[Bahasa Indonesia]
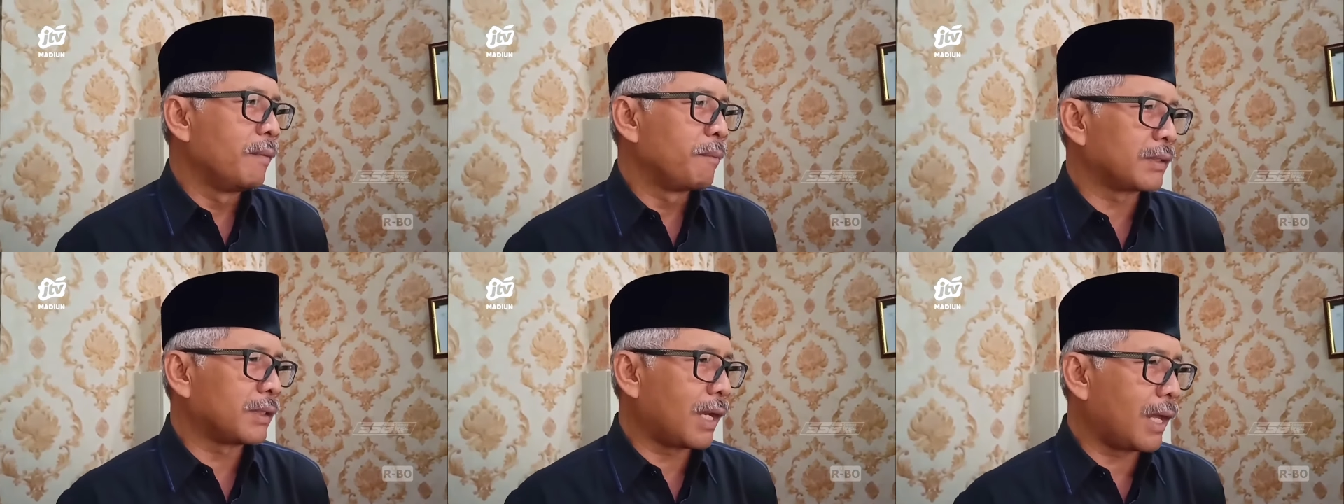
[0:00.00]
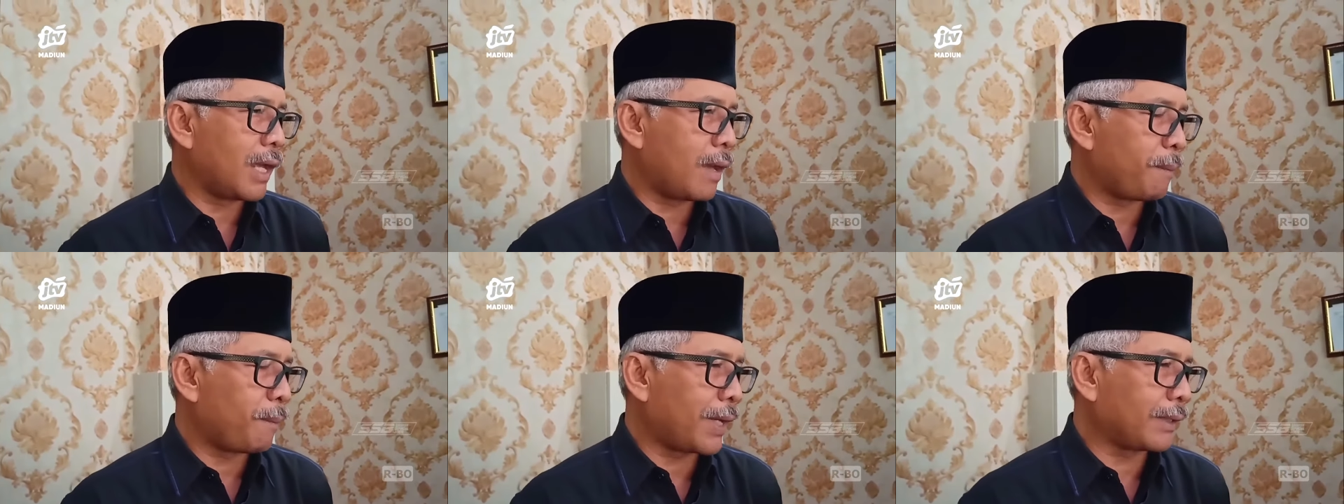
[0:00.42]

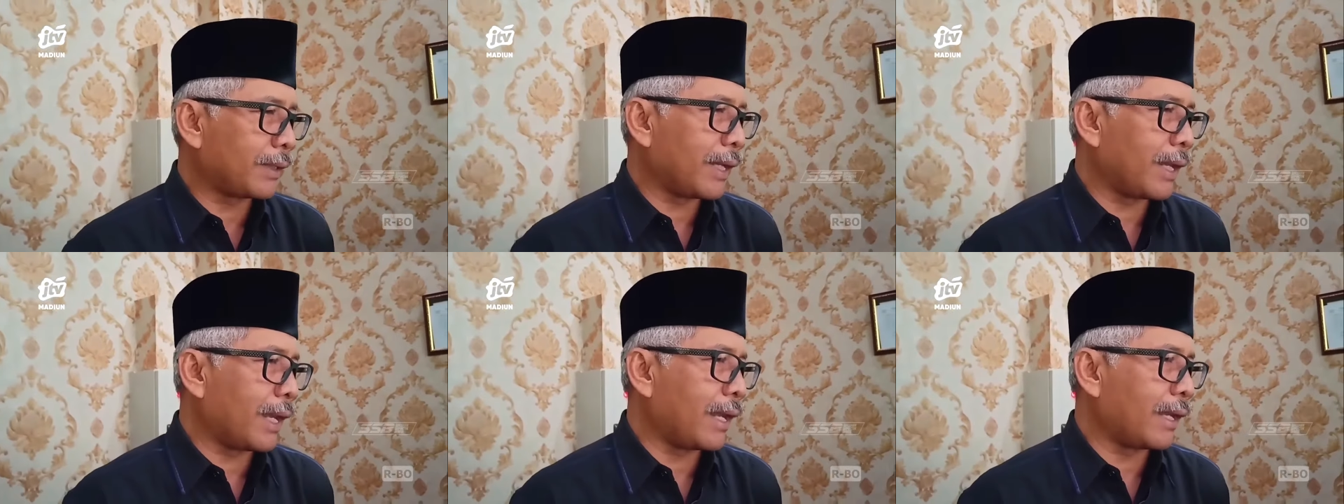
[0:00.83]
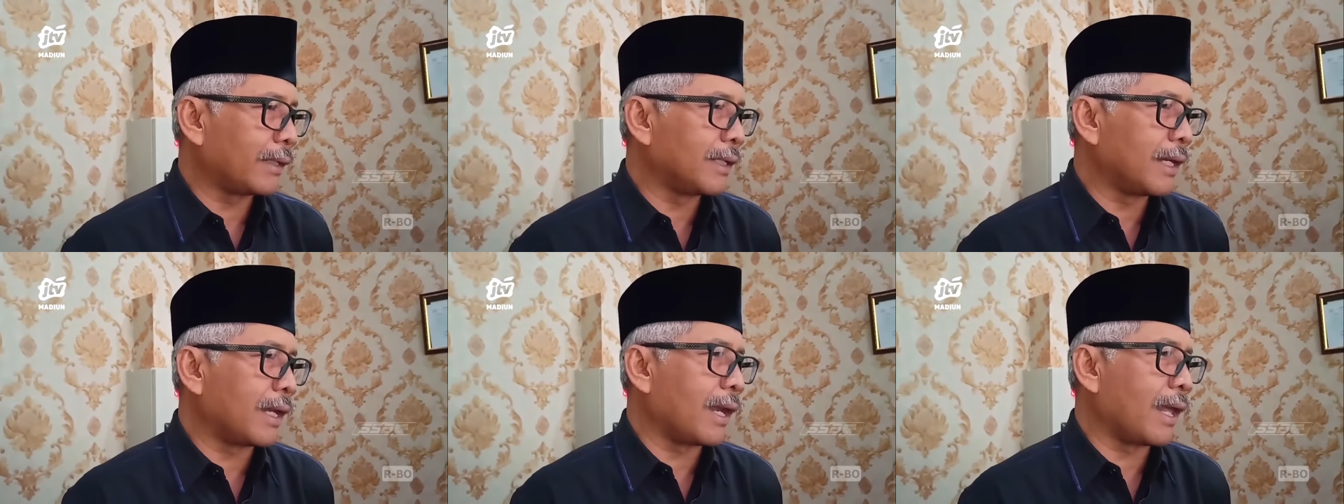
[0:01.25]
Masalah partai
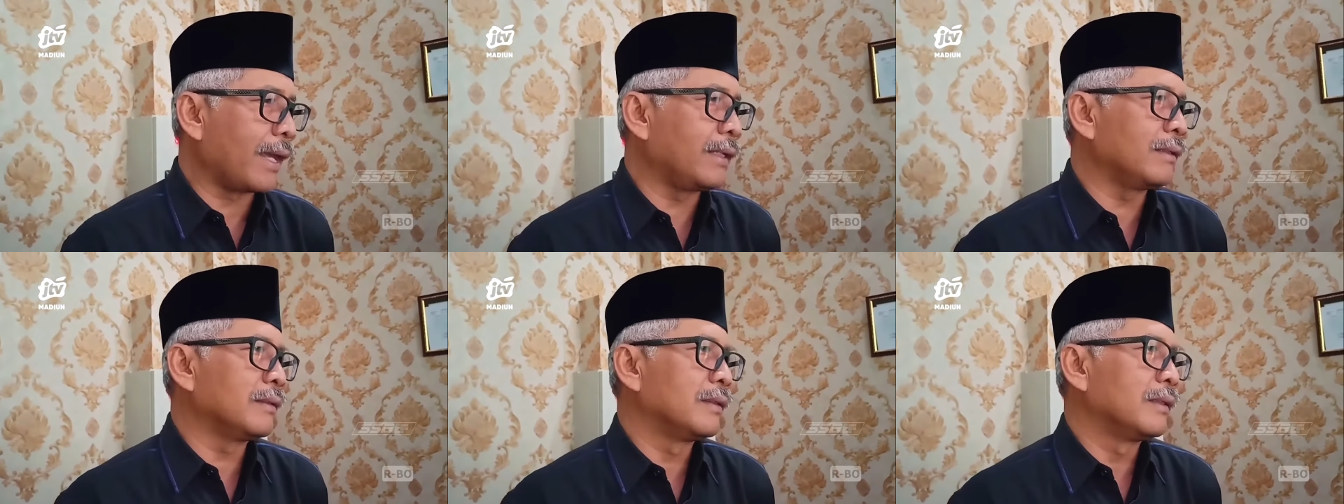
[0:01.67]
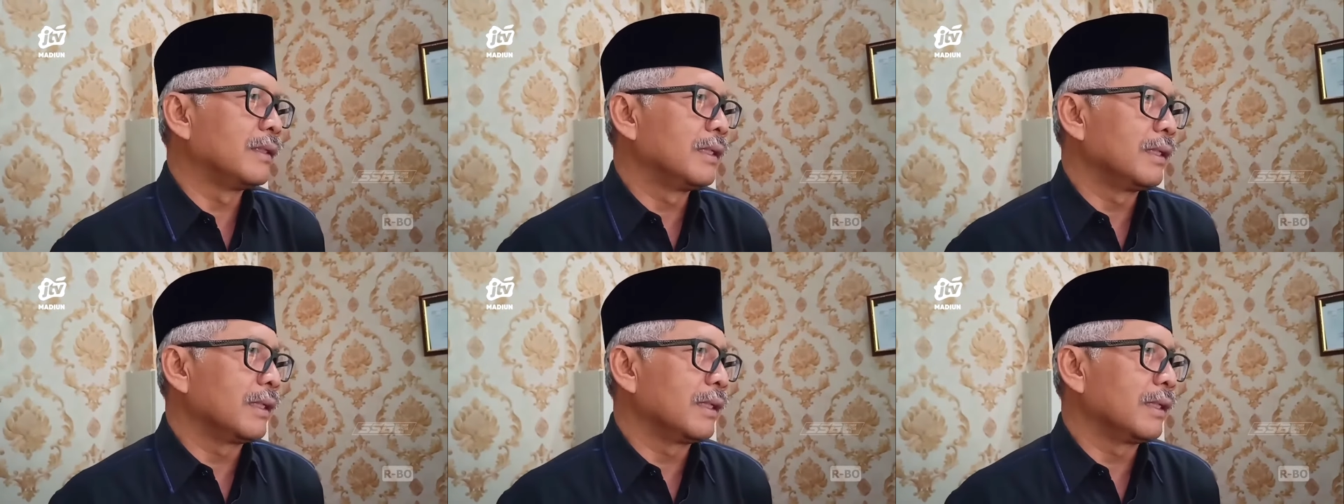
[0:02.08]
yang lain